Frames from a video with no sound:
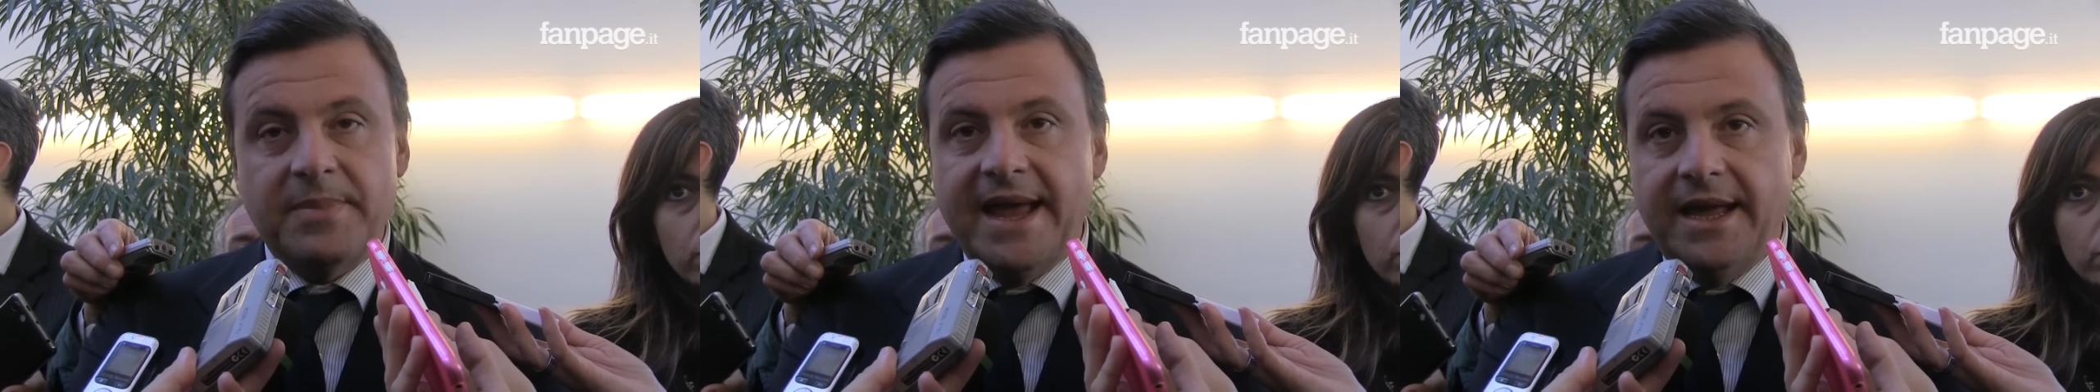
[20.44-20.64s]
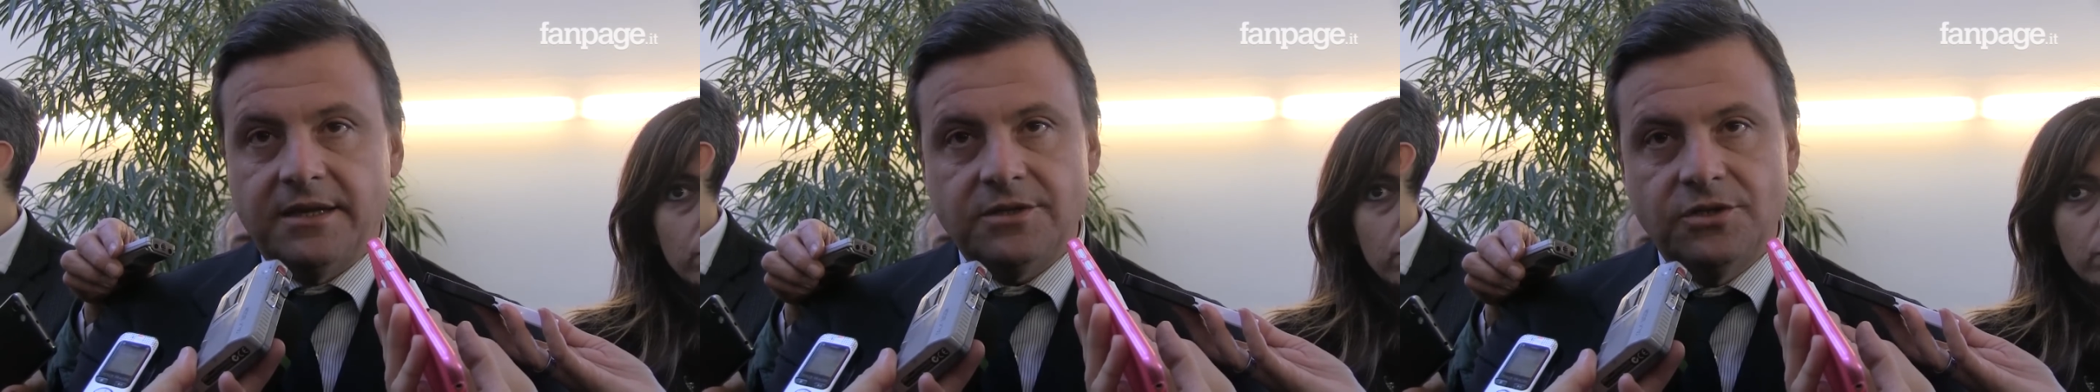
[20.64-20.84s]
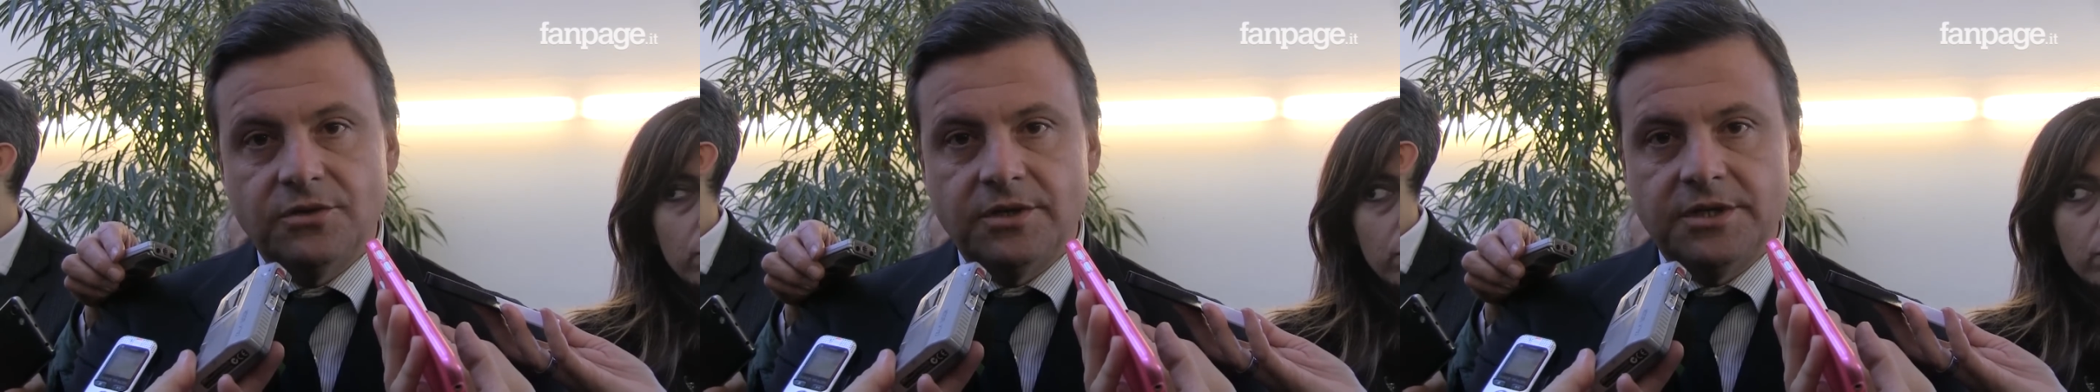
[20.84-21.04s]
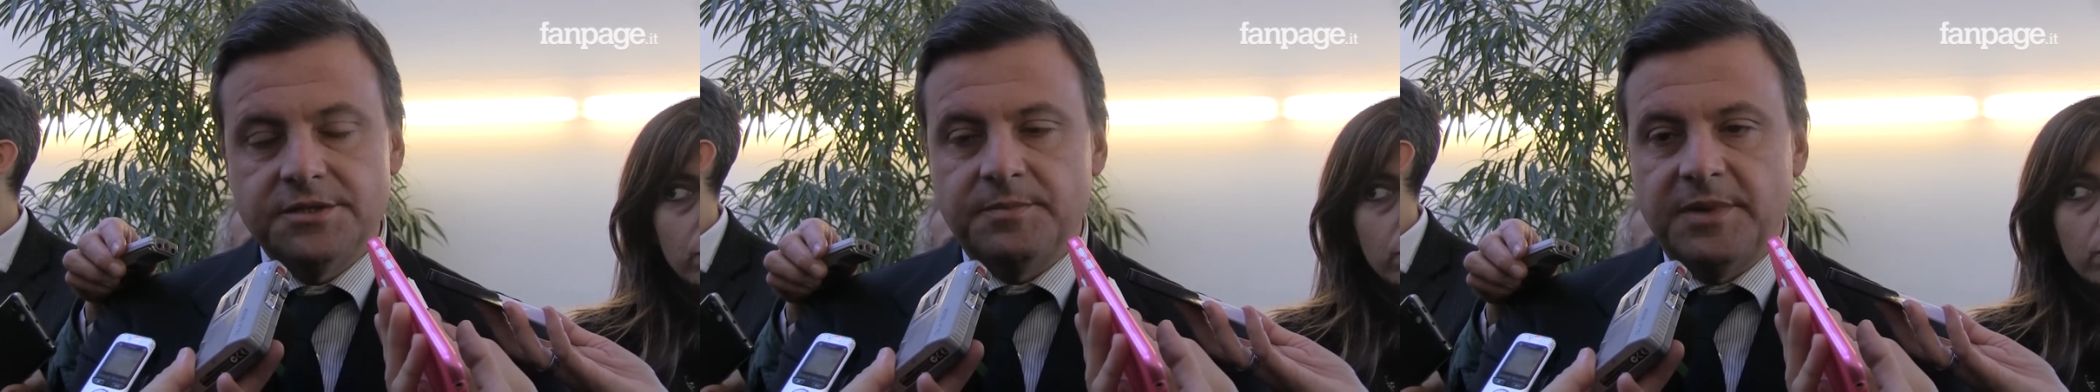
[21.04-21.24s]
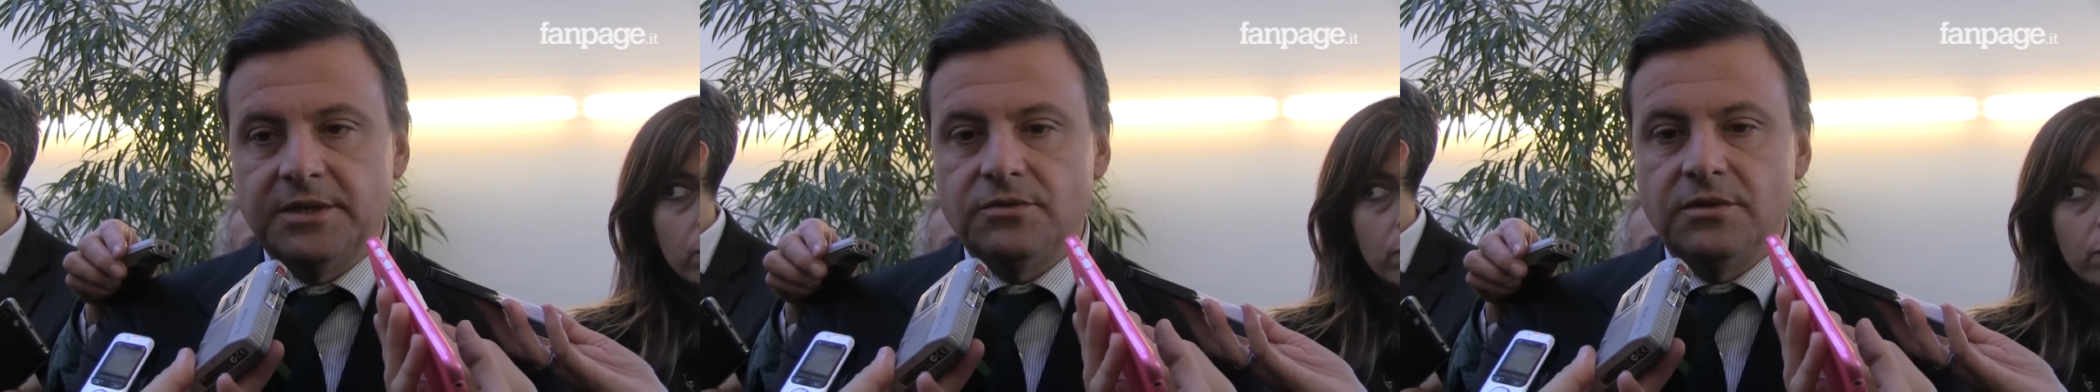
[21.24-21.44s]
aperto
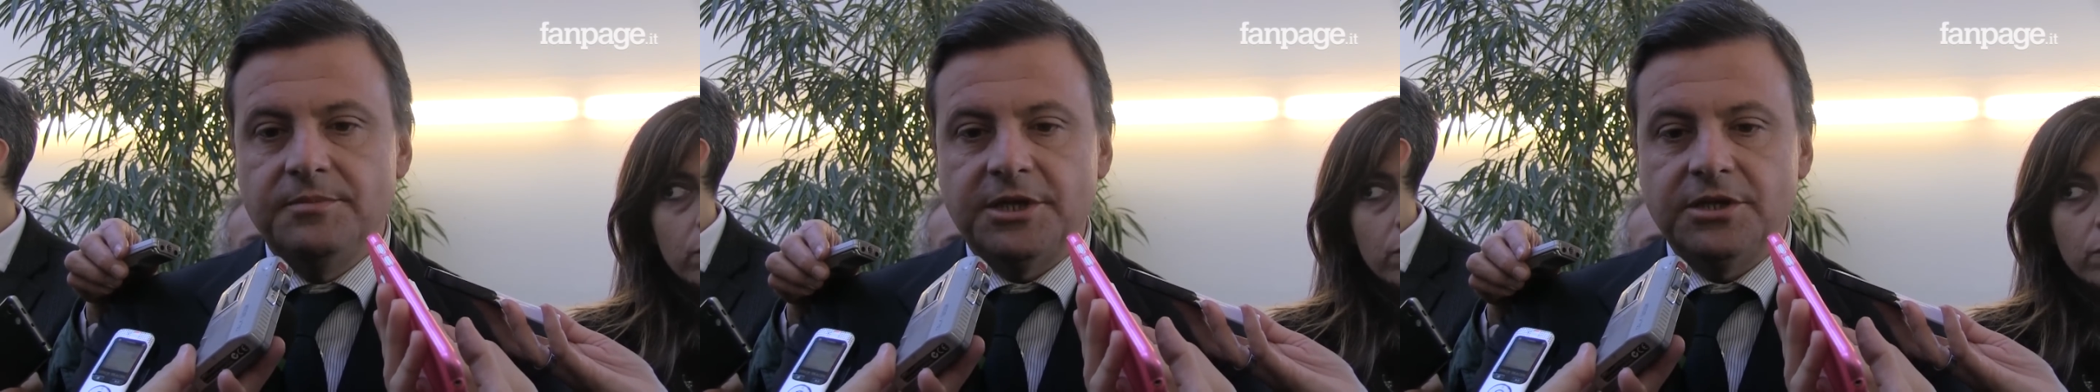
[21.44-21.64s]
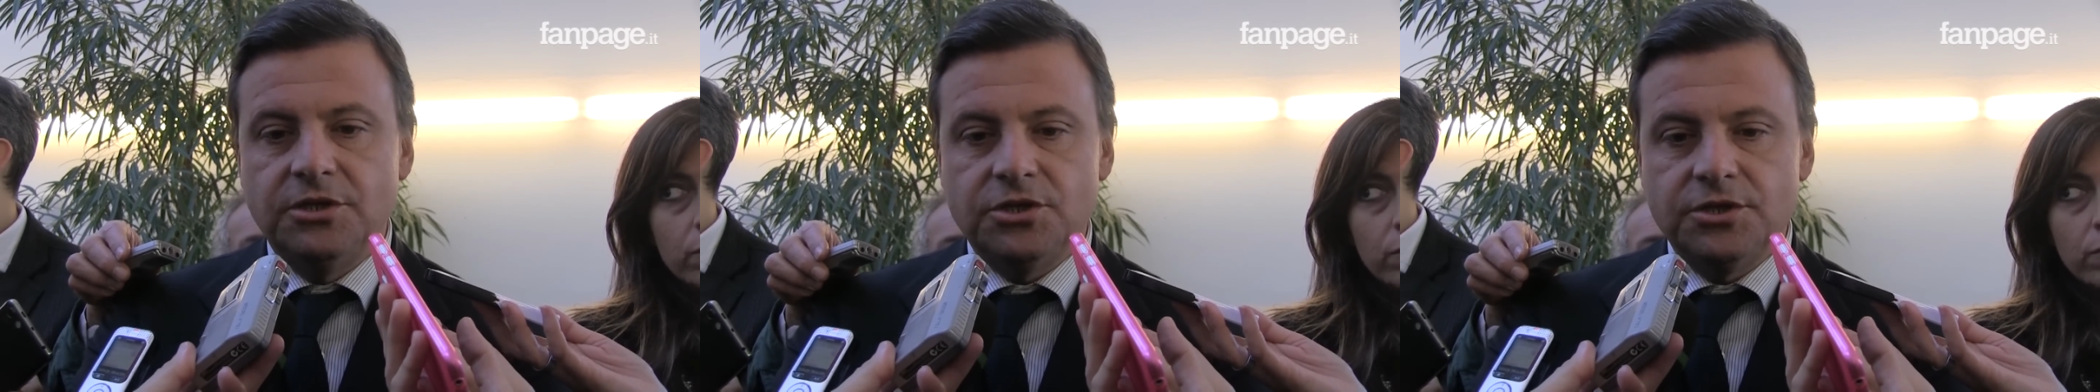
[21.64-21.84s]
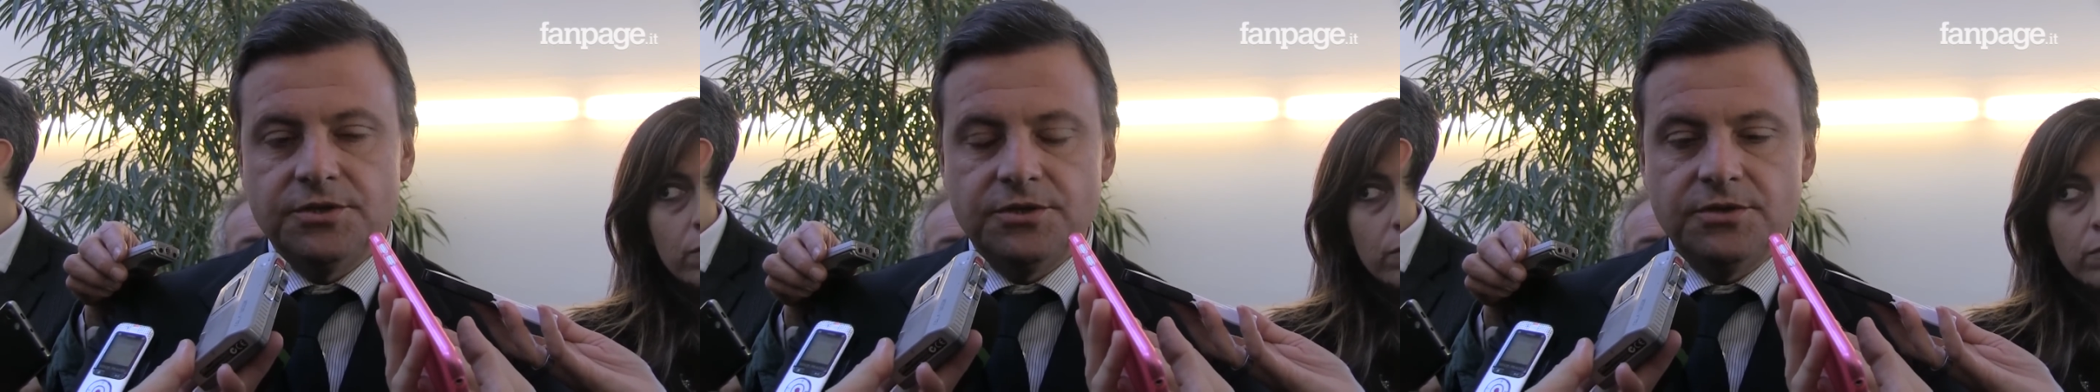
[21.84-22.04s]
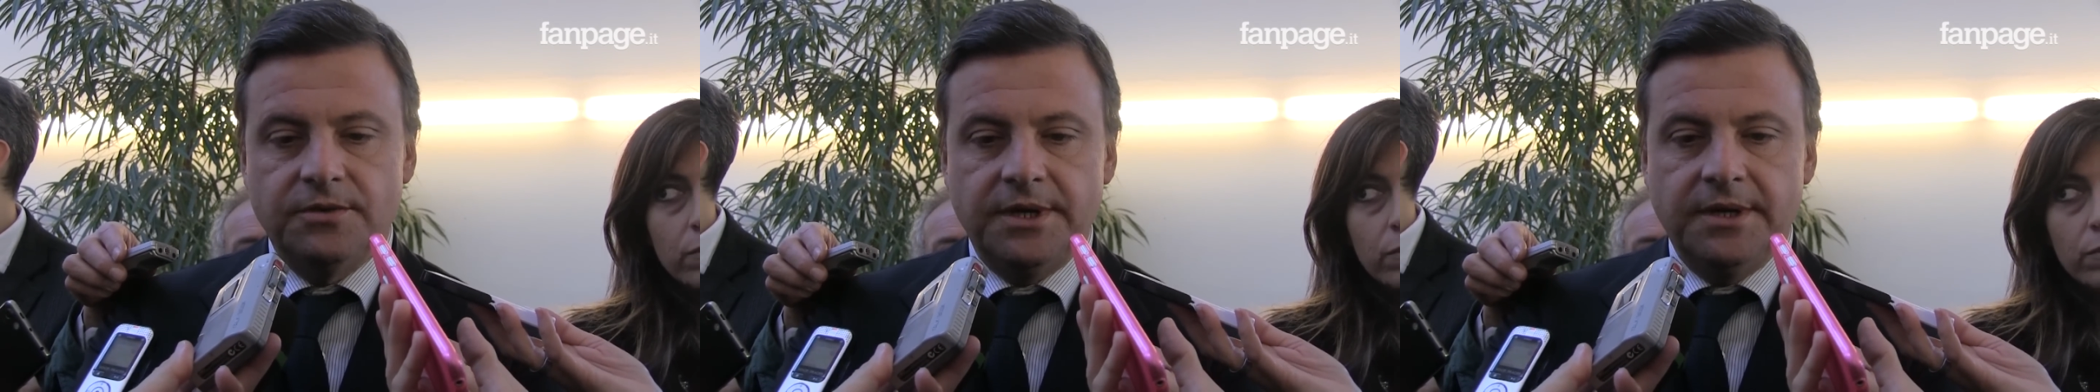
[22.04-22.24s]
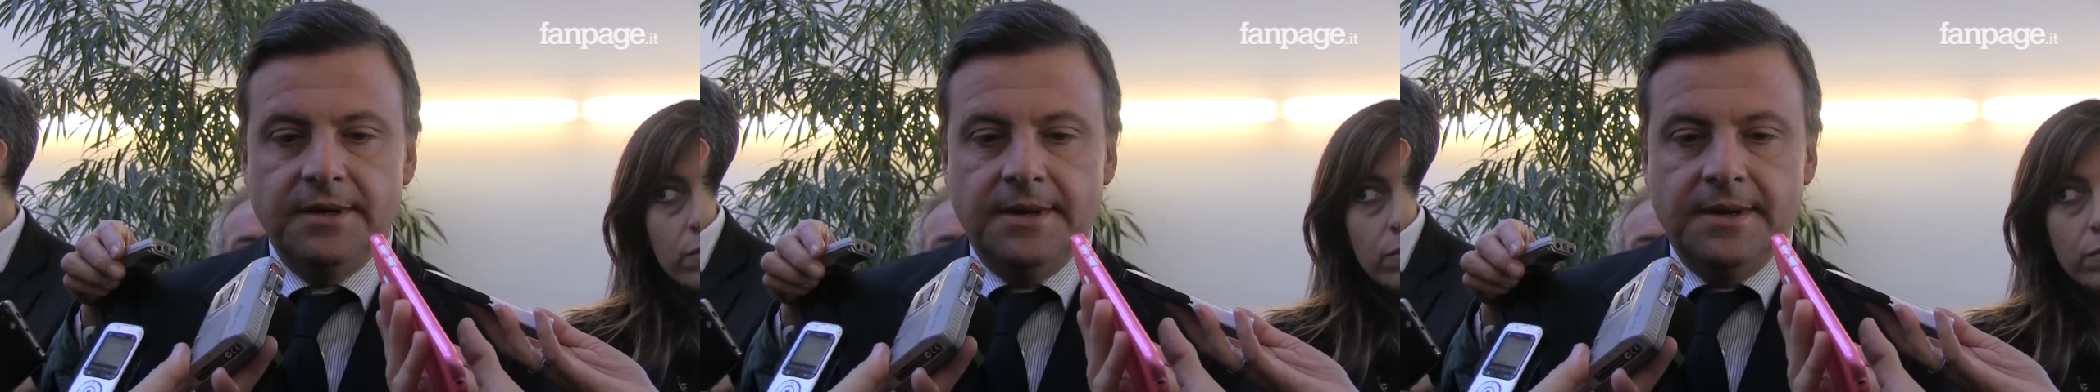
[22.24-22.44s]
rispetto ai
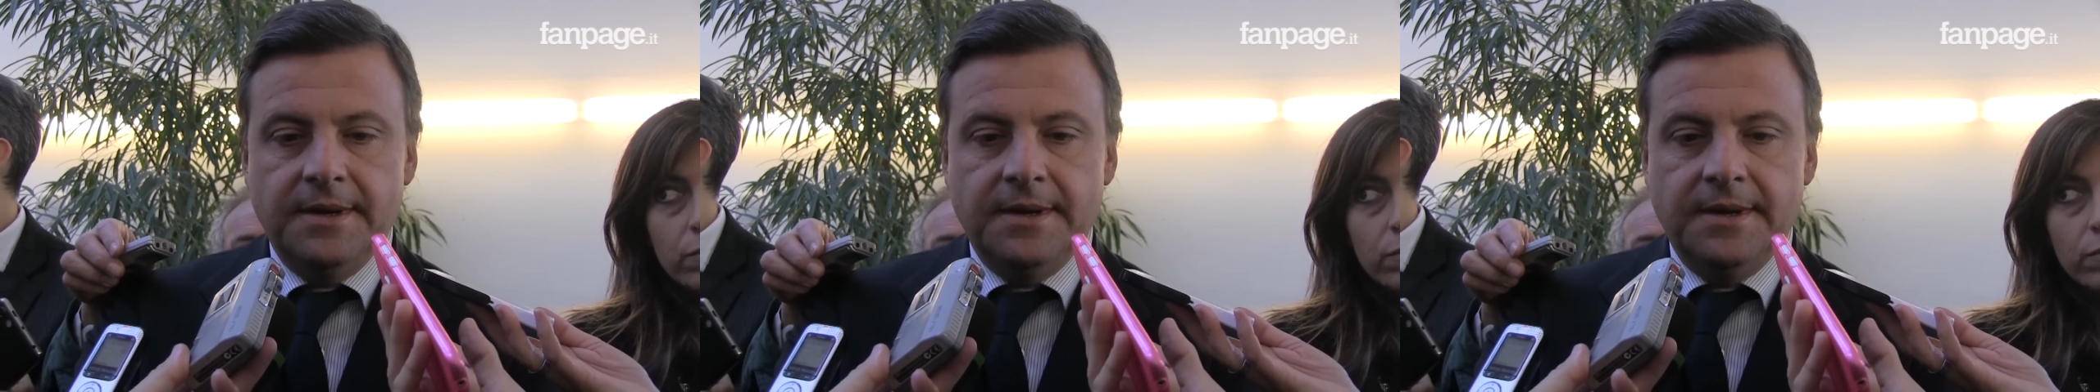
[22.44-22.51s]
predecessori.